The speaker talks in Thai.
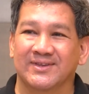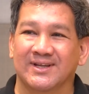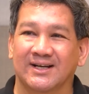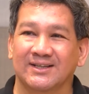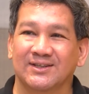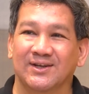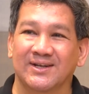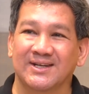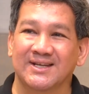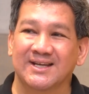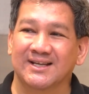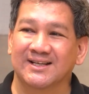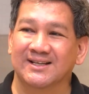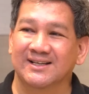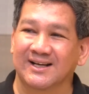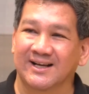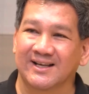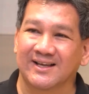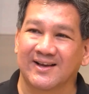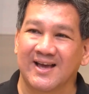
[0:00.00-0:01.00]
แล้วตอนนี้
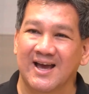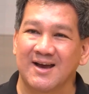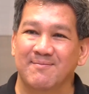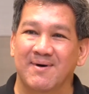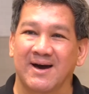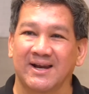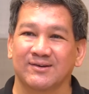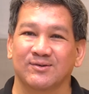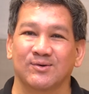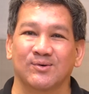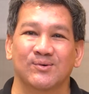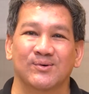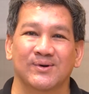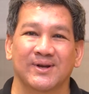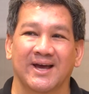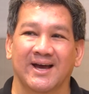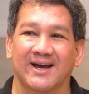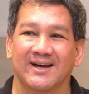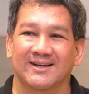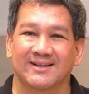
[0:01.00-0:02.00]
เหลือแค่พันคู่
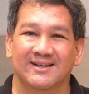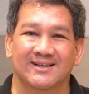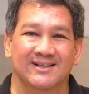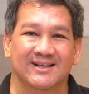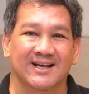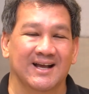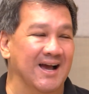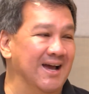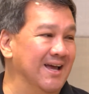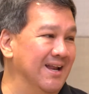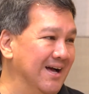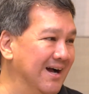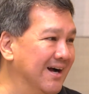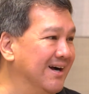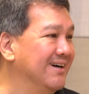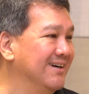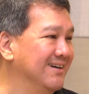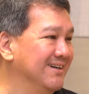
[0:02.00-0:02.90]
เนี่ยยังไงล่ะ